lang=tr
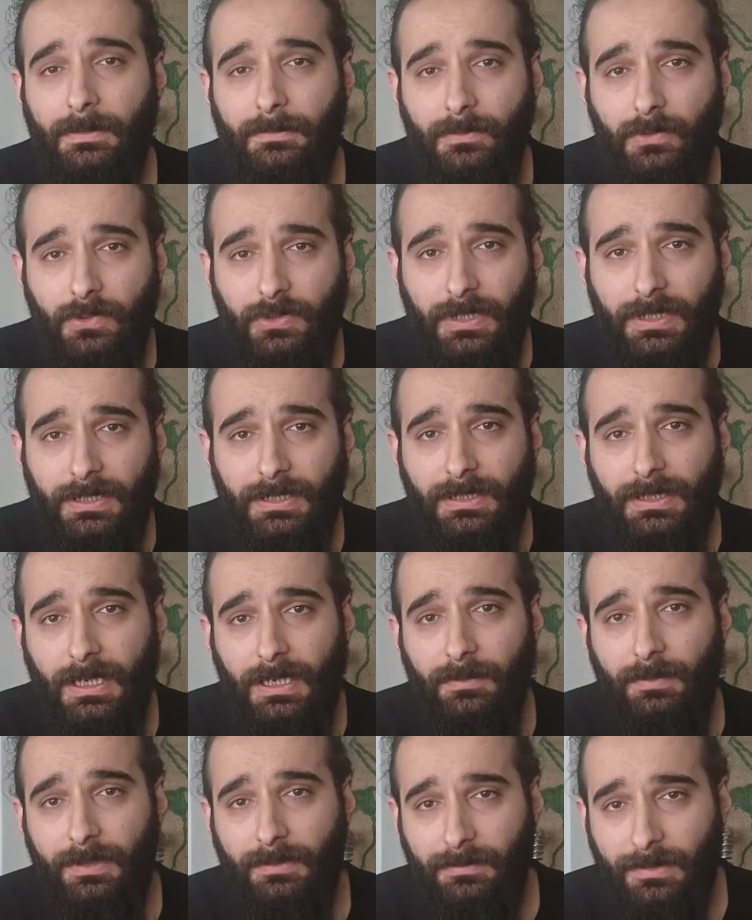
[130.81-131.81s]
müşteriyi
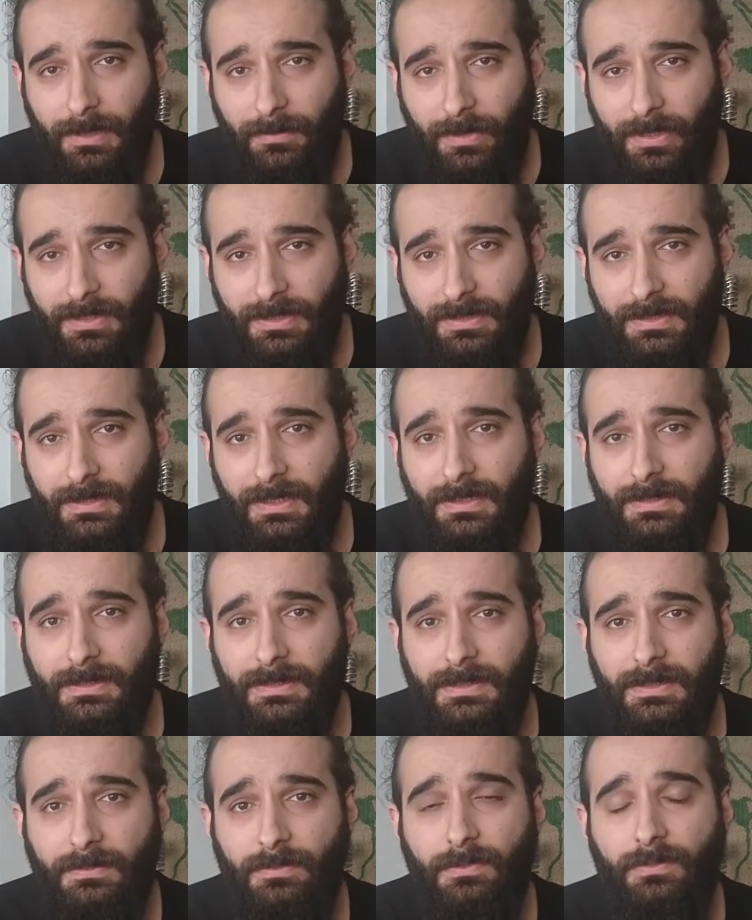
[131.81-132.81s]
kaybetmeye başlayacaksınız.